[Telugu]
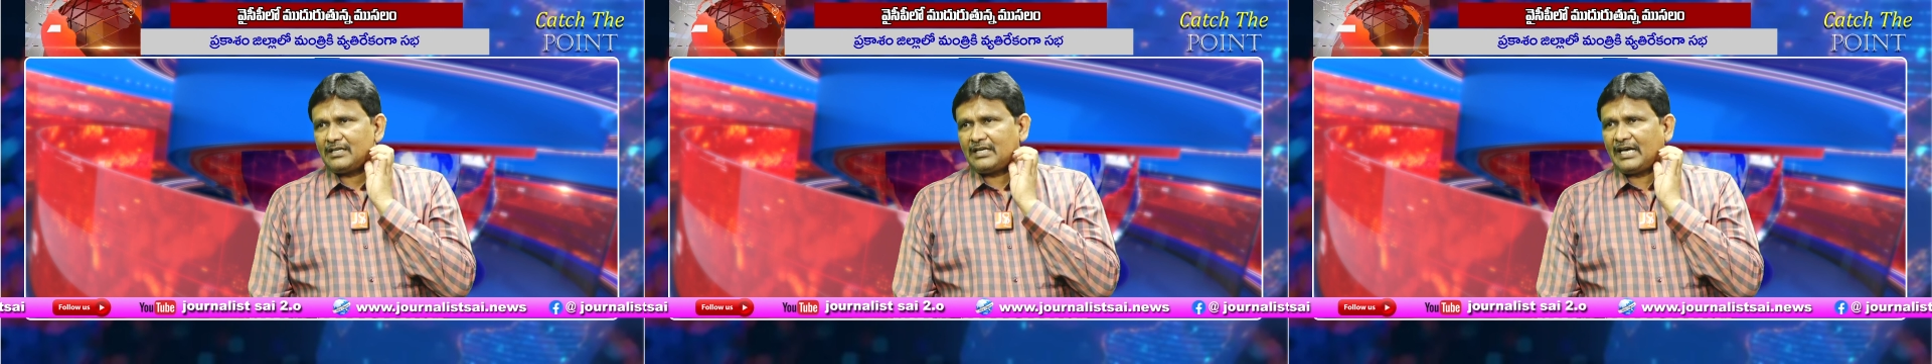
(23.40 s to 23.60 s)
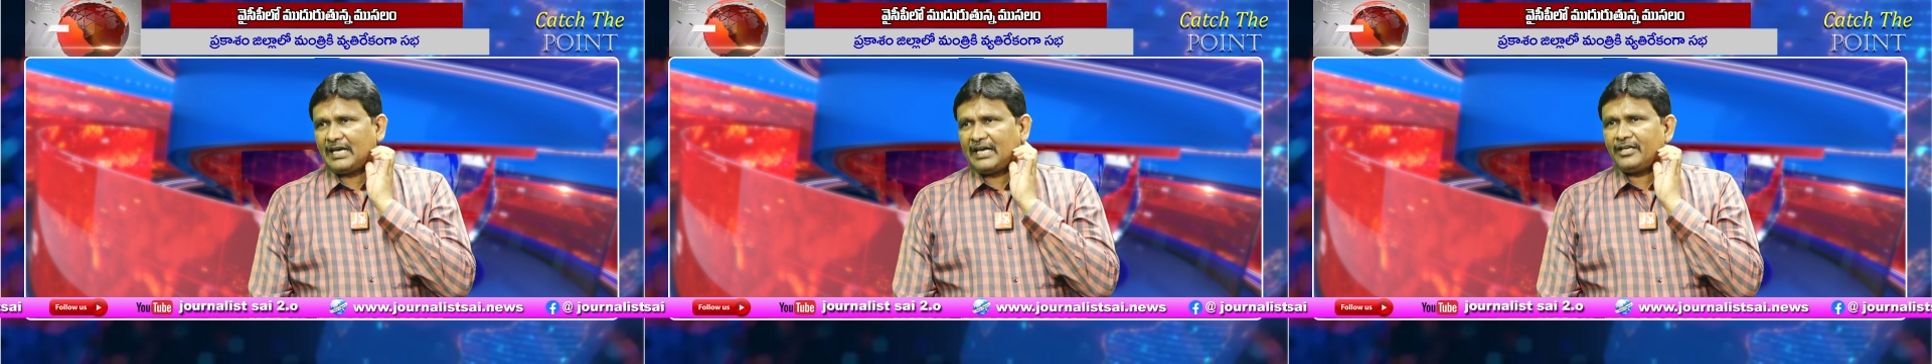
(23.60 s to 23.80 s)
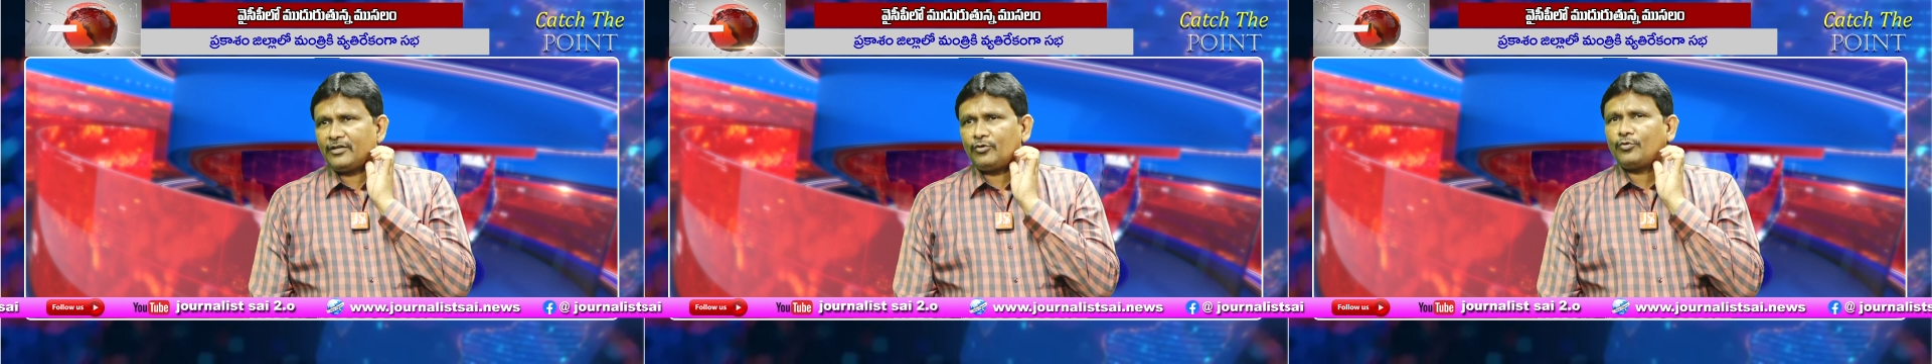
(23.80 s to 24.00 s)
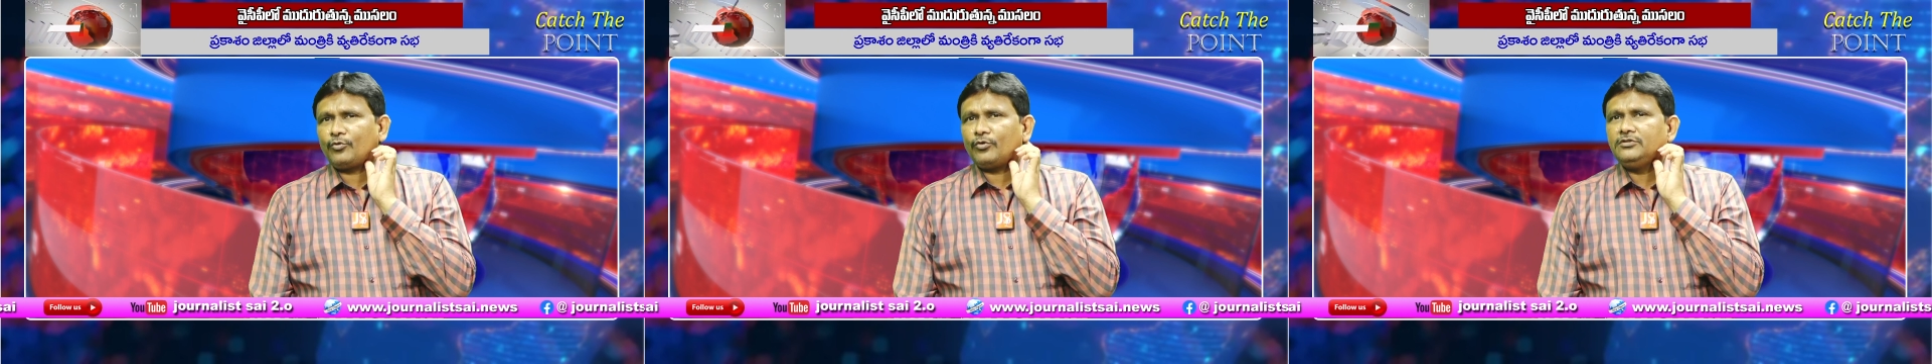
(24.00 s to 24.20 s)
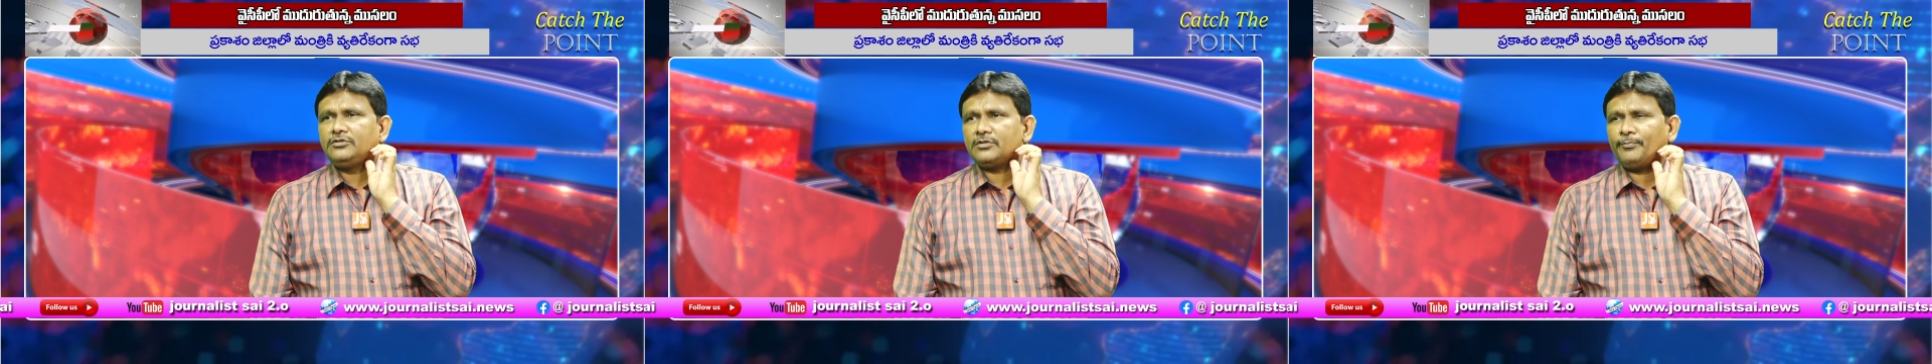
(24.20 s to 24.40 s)
నాయకులు
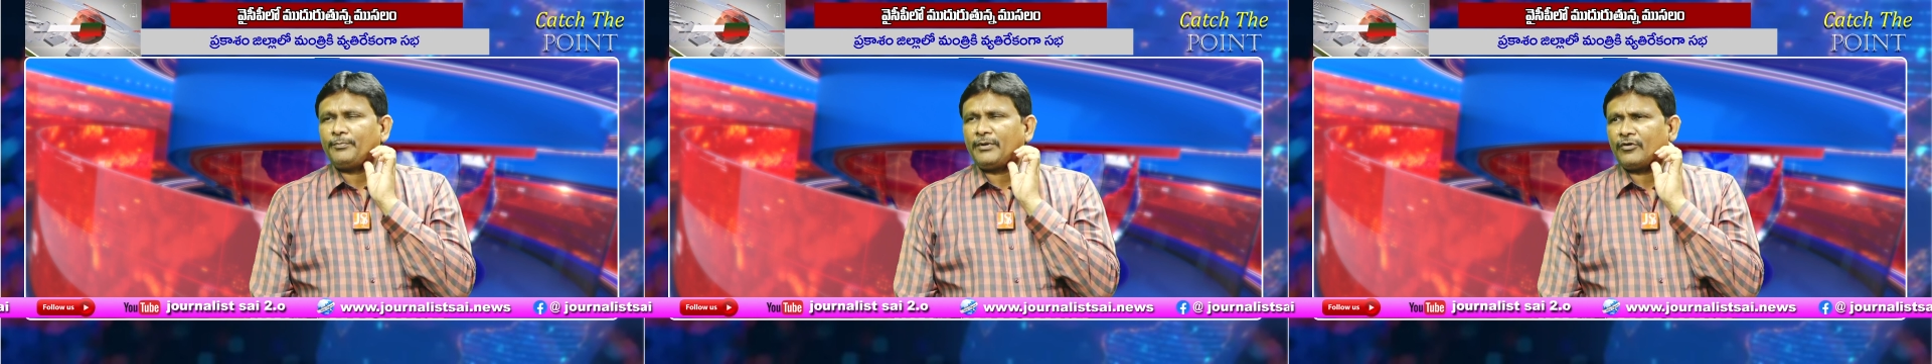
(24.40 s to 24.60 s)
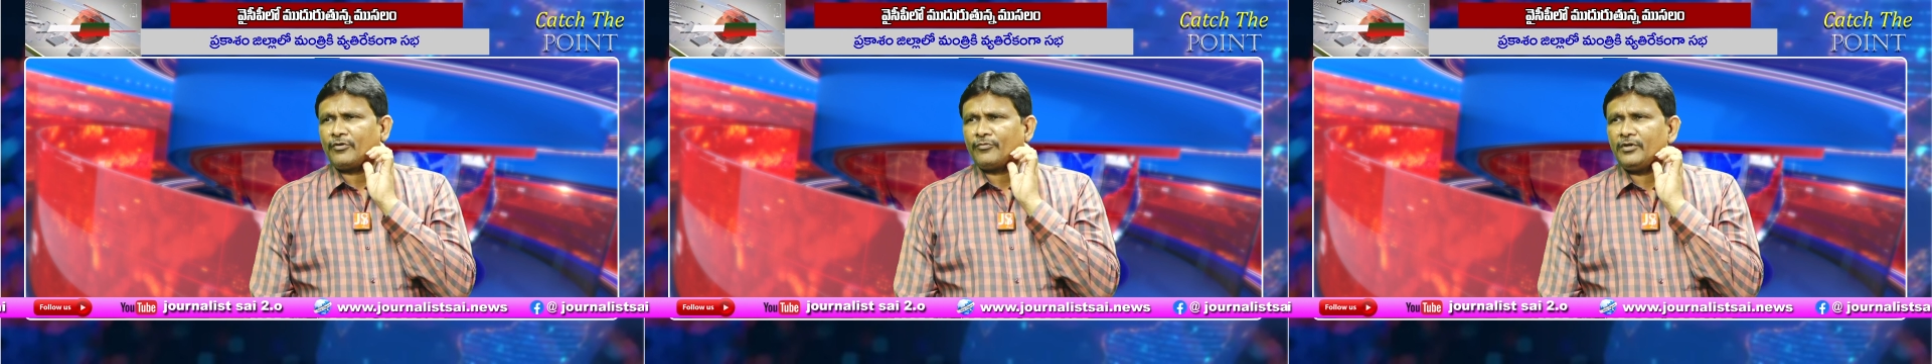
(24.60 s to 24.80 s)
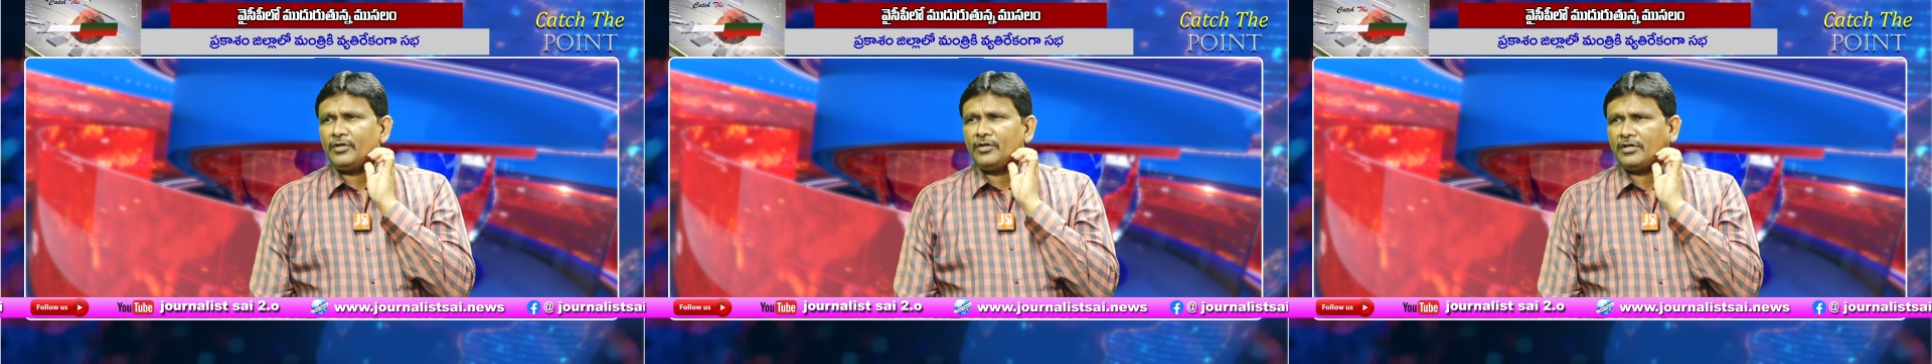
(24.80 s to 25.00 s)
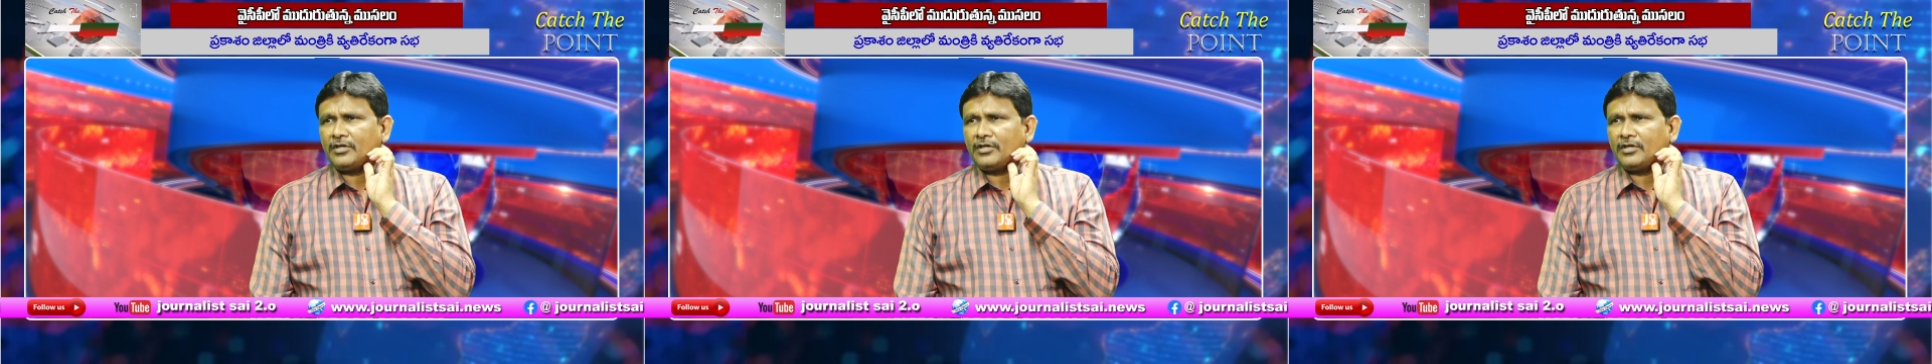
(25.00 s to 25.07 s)
కొంచెం పవర్ఫుల్